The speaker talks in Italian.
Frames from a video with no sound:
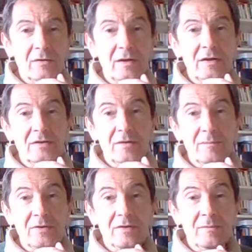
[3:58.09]
Eh,
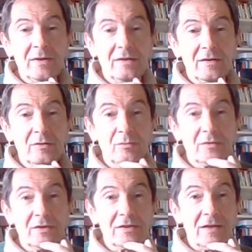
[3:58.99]
semplicemente non
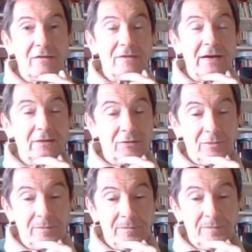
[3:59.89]
ti sei
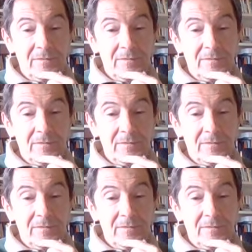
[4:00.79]
fatto